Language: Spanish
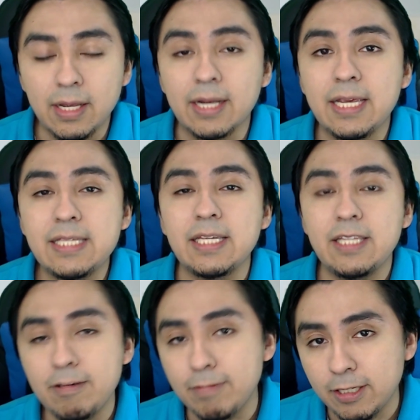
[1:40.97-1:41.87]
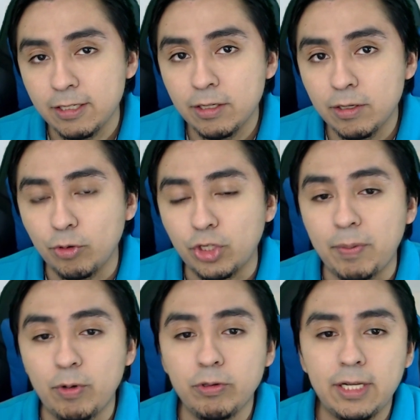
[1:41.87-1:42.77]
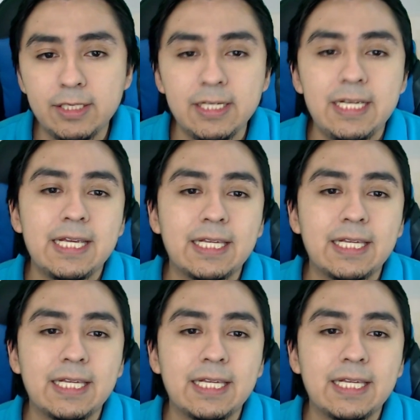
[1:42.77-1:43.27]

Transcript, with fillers: ¿A qué se debe? Otra pregunta es,